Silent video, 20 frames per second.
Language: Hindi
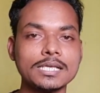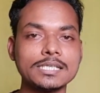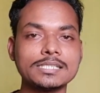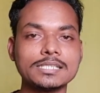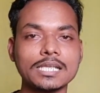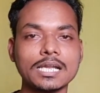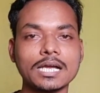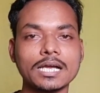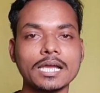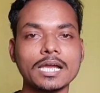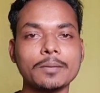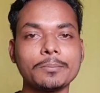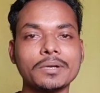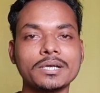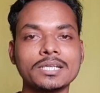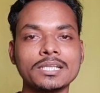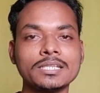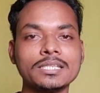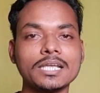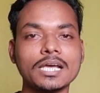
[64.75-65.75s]
इस तरह का एक
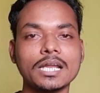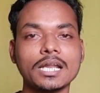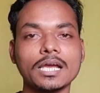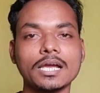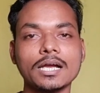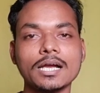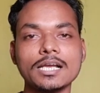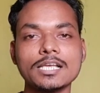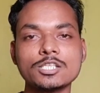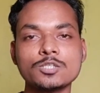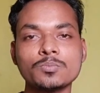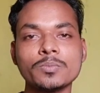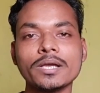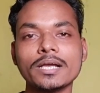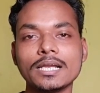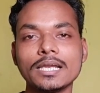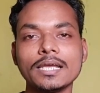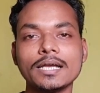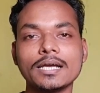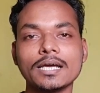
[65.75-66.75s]
बटन दिया रहेगा इसमें
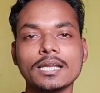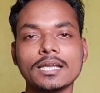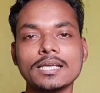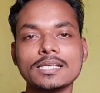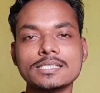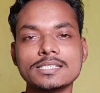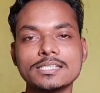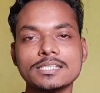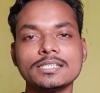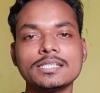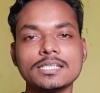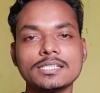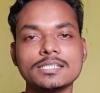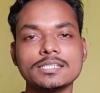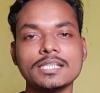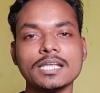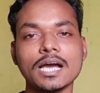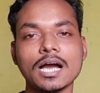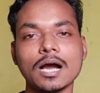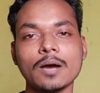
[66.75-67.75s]
क्लिक करके सीधे
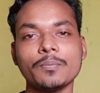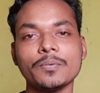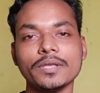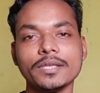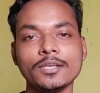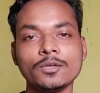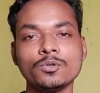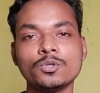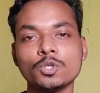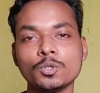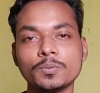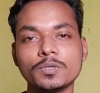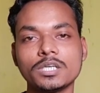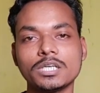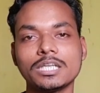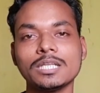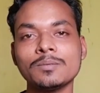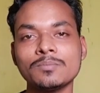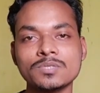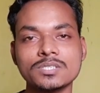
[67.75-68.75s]
सीधे आप यूट्यूब
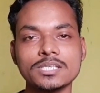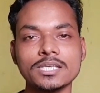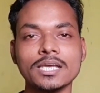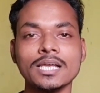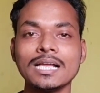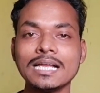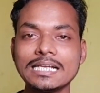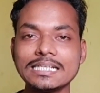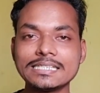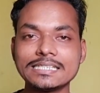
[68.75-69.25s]
टीम से